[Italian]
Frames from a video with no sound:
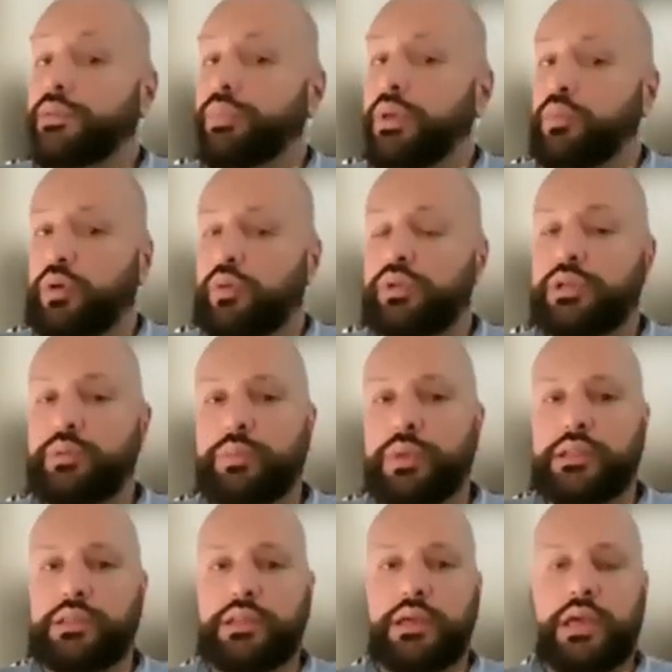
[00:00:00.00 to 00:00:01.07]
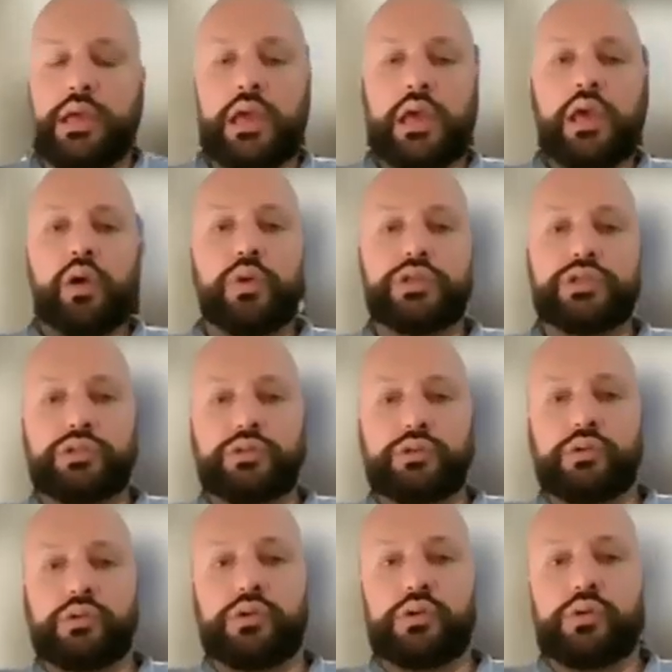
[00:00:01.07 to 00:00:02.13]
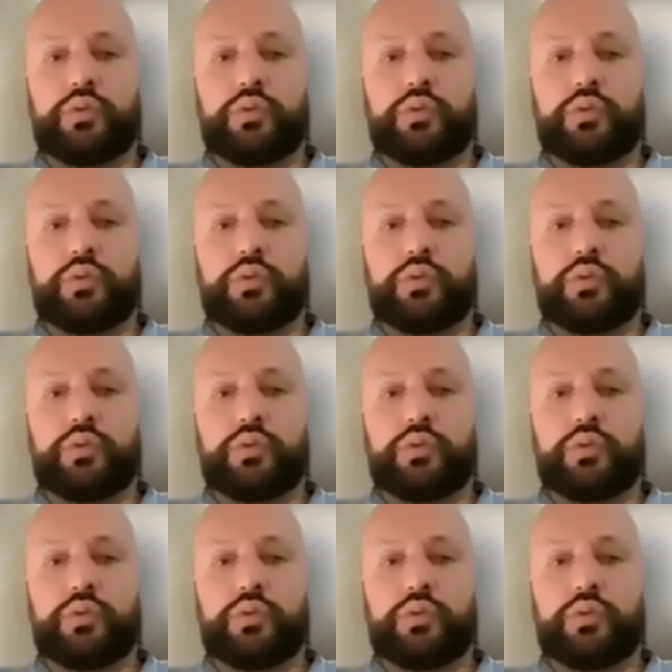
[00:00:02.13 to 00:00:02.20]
Sappiamo che ultimamente questo,